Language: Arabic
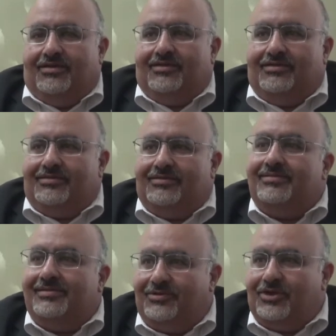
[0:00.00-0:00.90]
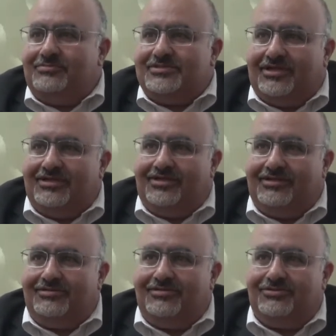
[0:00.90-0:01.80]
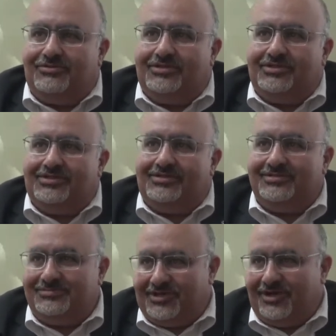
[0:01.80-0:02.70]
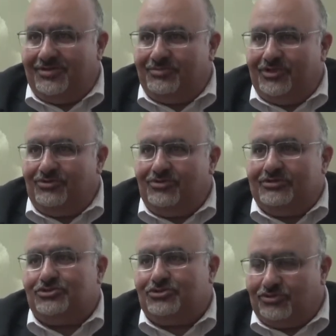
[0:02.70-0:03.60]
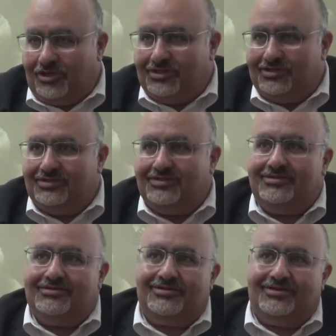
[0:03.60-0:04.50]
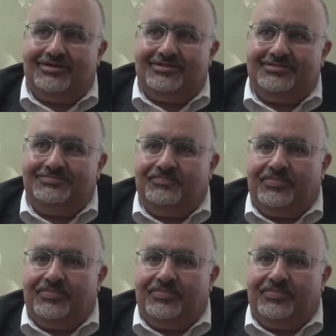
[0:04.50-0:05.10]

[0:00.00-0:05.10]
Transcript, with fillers: أه، أولا مساء الخير وبرحب بكم وأشكركم على اللقاء هذا